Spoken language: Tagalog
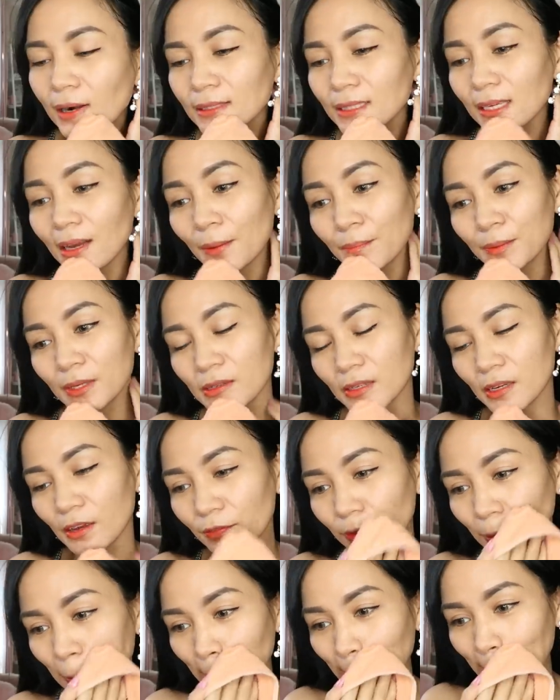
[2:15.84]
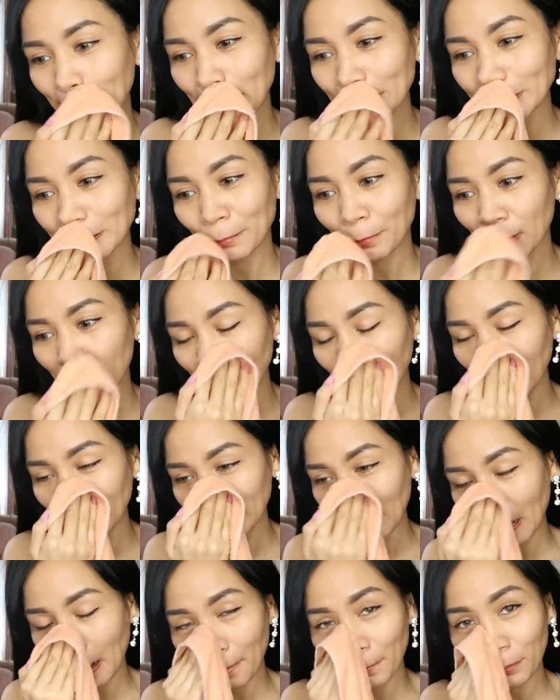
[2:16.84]
Ang sarap niya sa feeling kasi
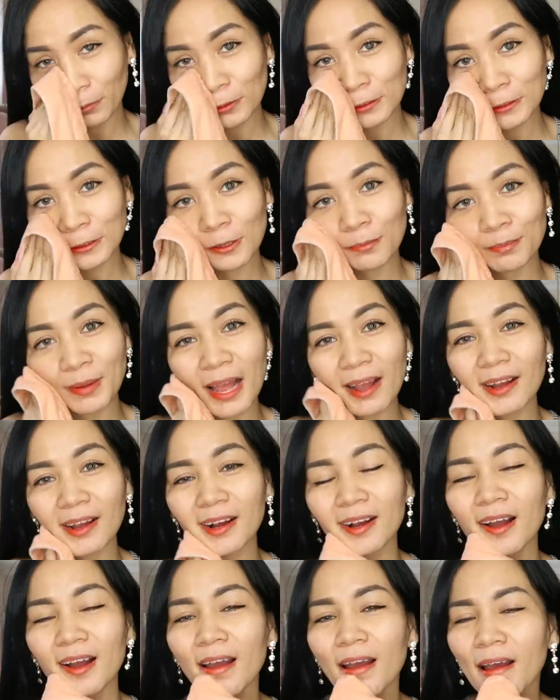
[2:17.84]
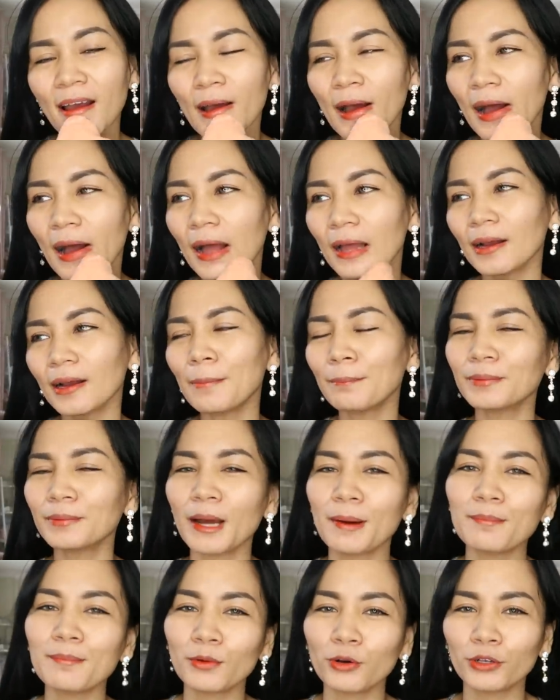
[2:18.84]
pagkatapos, yung parang
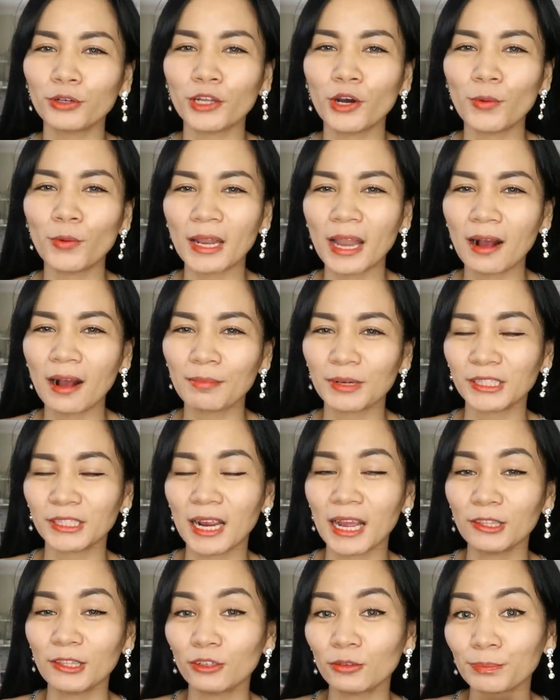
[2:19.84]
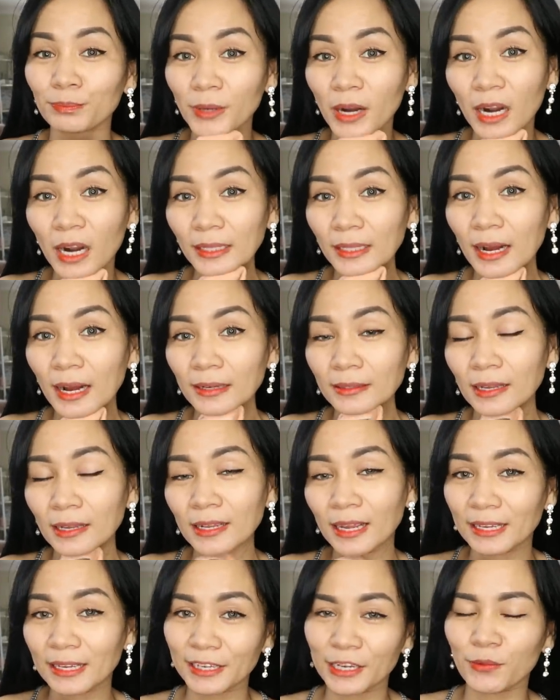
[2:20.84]
ramdam mo na walang masyadong product
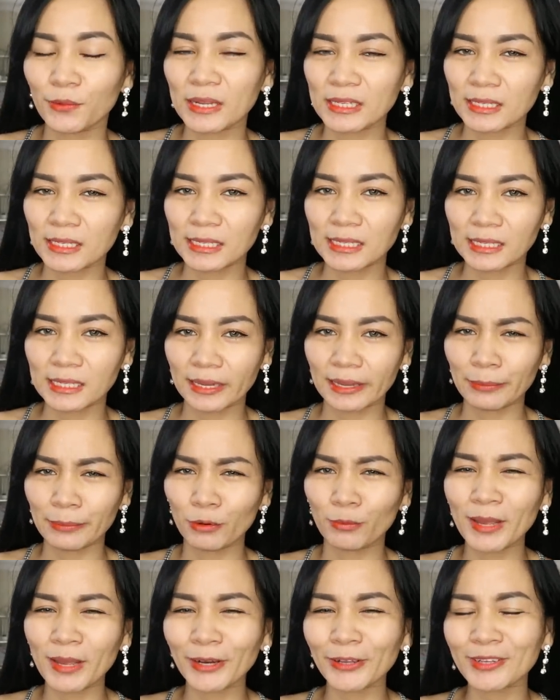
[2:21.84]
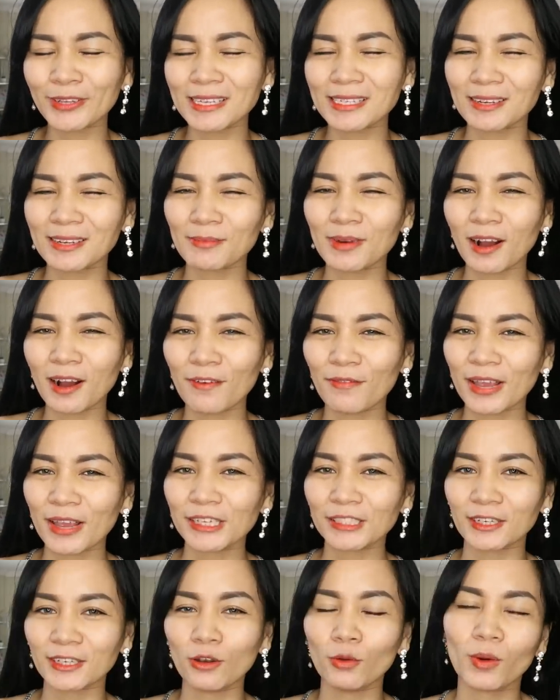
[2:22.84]
na naiiwan sa skin mo. Meron kasing mga
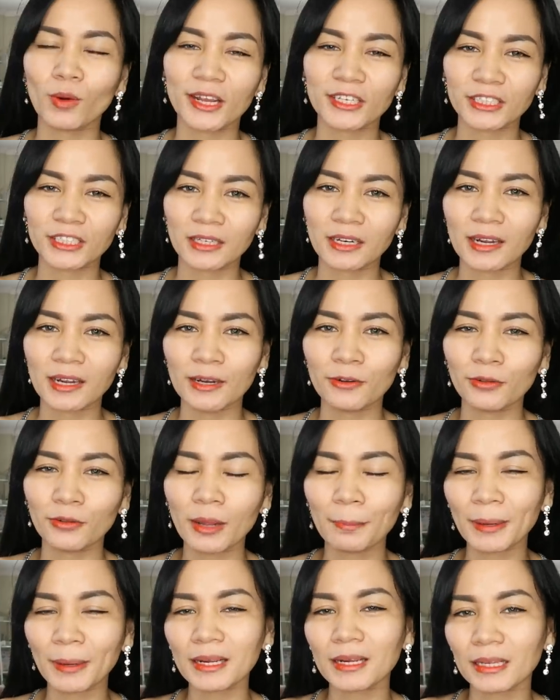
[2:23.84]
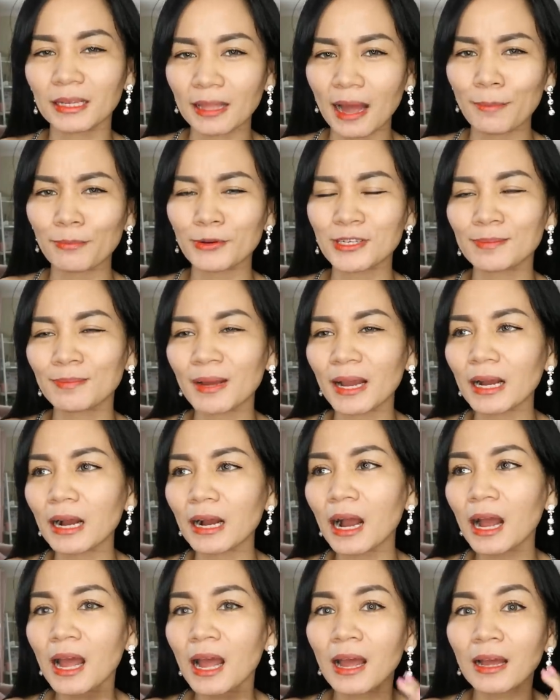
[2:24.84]
facial wash na gano'n na pagkatapos
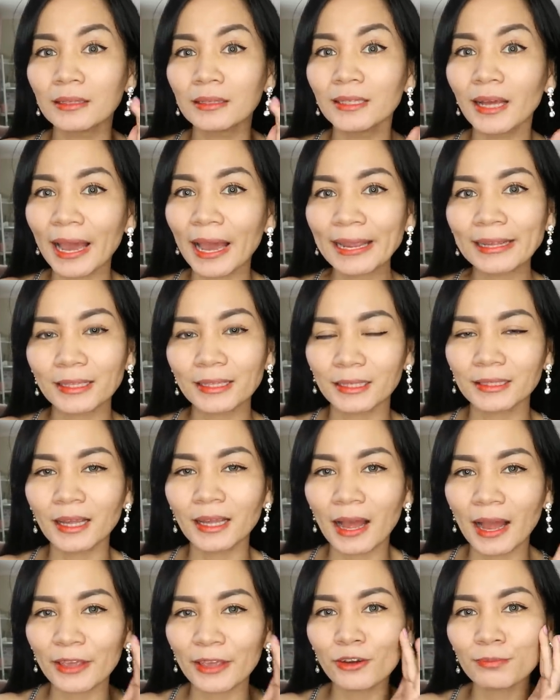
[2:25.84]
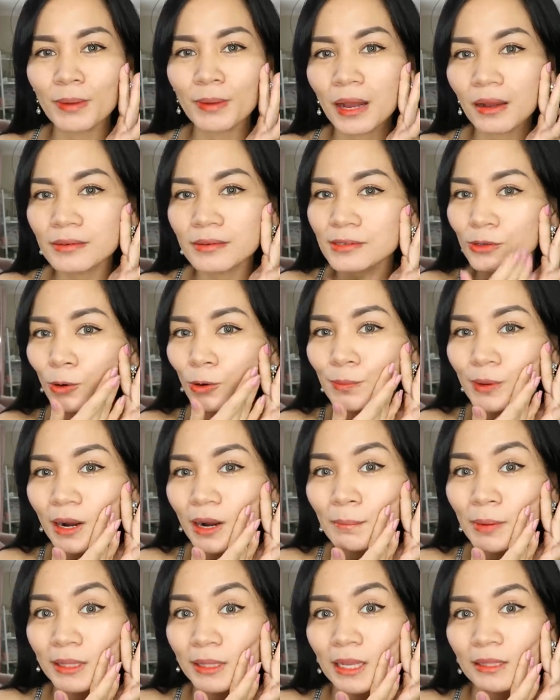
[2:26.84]
parang dry na dry, yung parang
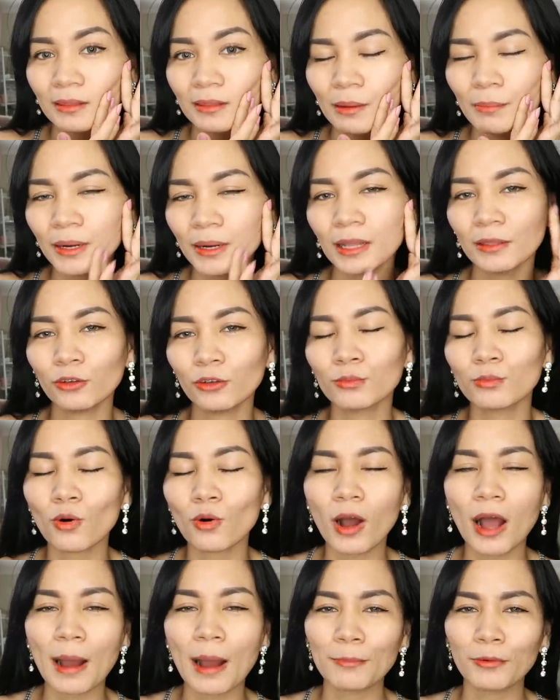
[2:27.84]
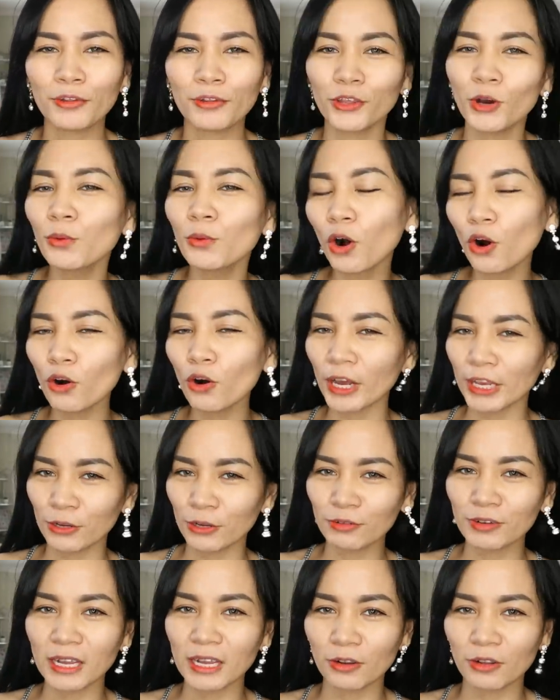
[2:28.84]
sobrang banat na banat yung mukha mo. Though
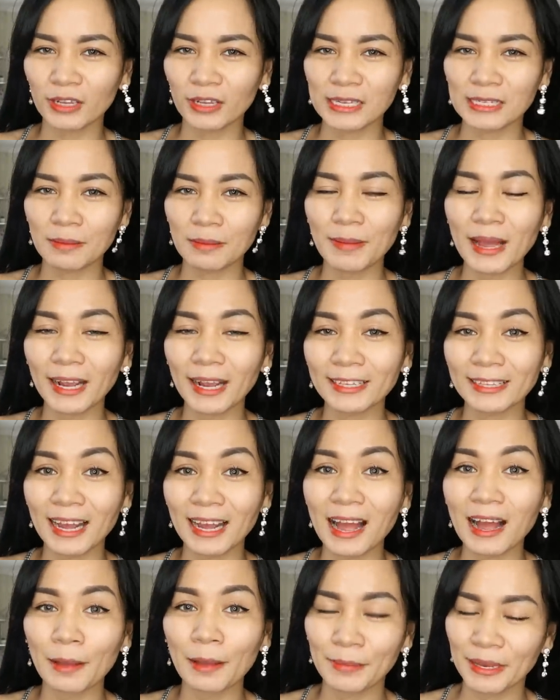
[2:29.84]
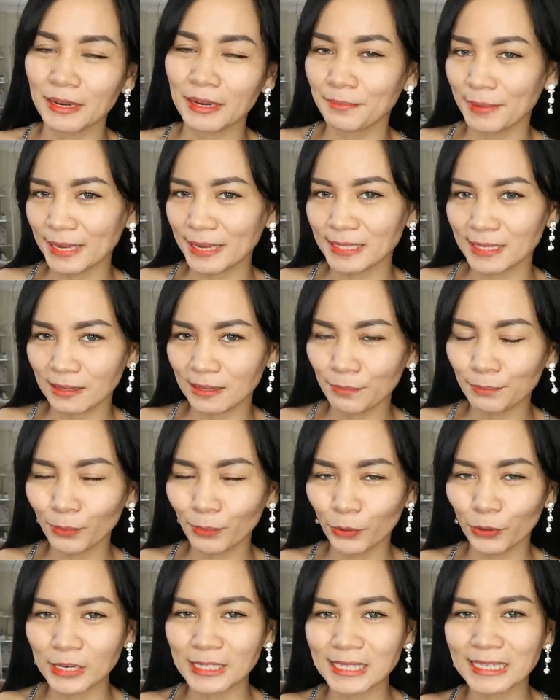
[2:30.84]
okay yung gano'n kasi parang nakaka-minimize
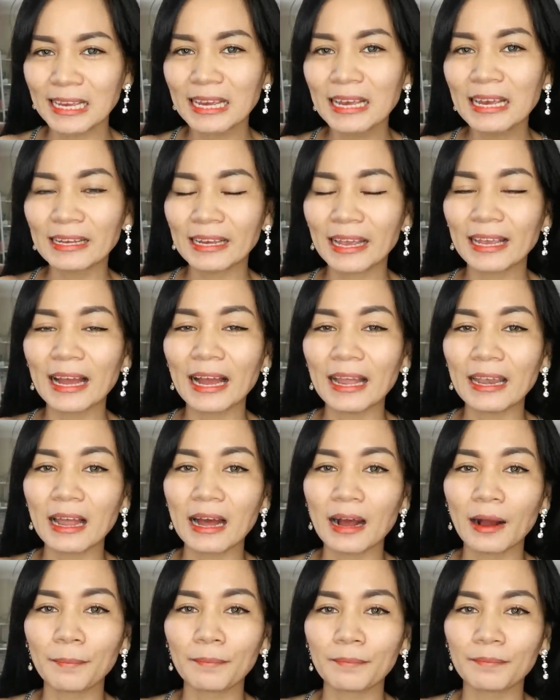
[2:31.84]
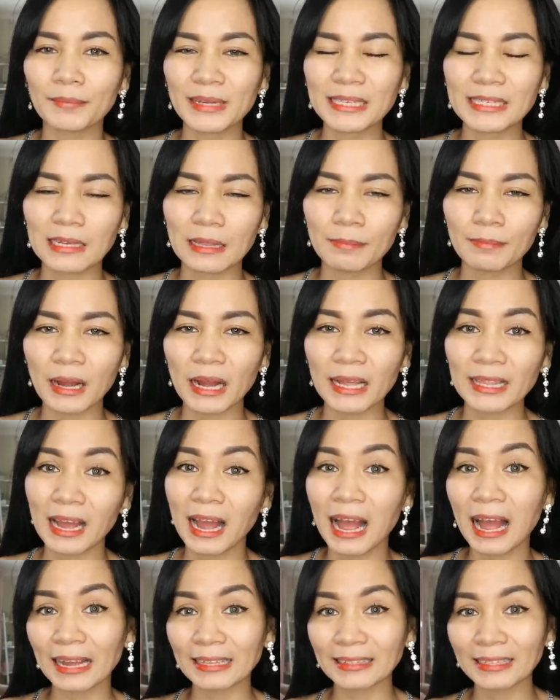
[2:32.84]
ng pores. Kaya lang, minsan baka
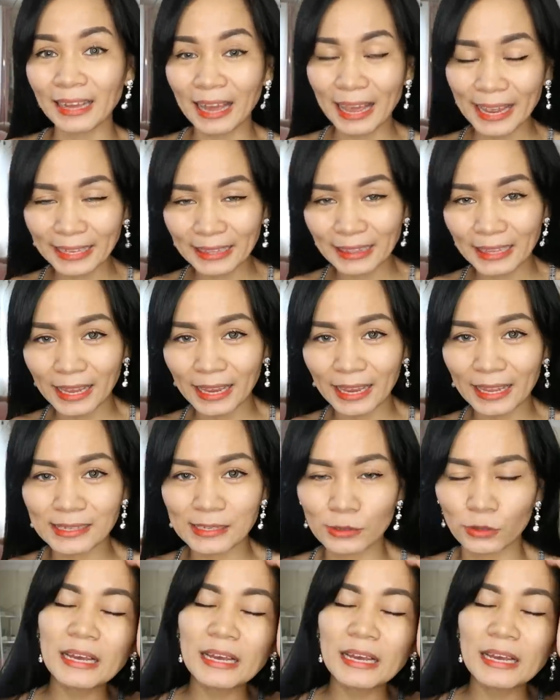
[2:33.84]
nakaka-dry din.